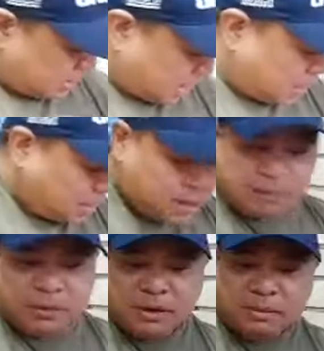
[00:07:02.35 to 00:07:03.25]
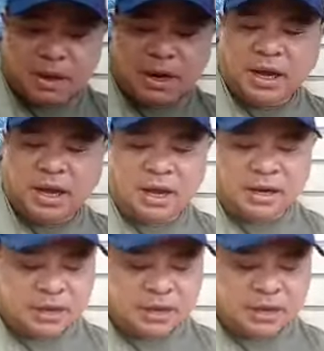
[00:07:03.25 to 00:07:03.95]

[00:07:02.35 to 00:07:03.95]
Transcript: Ay, alam mo, mga